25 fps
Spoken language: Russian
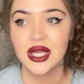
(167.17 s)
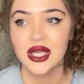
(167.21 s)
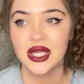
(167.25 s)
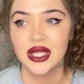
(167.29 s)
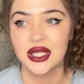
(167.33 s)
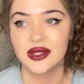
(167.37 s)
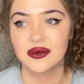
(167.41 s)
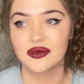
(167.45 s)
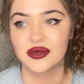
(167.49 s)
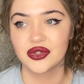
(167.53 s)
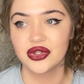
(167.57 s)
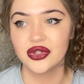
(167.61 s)

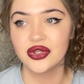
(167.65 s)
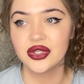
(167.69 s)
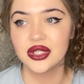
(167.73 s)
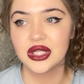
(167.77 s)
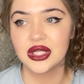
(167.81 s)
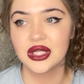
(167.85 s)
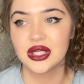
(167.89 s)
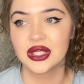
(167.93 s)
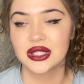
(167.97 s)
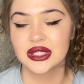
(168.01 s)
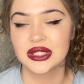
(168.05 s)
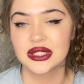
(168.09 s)
И в
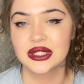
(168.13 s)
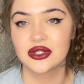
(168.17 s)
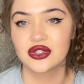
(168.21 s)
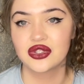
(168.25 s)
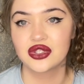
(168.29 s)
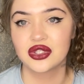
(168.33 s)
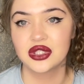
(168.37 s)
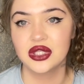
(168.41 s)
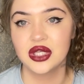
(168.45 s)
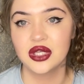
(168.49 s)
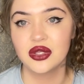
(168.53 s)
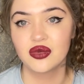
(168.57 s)
итоге на
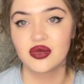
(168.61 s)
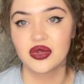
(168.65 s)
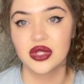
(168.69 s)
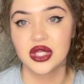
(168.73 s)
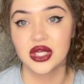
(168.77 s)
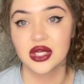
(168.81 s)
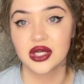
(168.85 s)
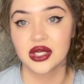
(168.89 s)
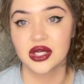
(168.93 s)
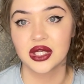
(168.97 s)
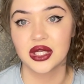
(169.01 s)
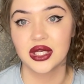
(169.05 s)
следующий день
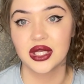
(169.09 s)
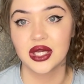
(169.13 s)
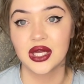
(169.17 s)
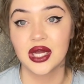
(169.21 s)
уехали.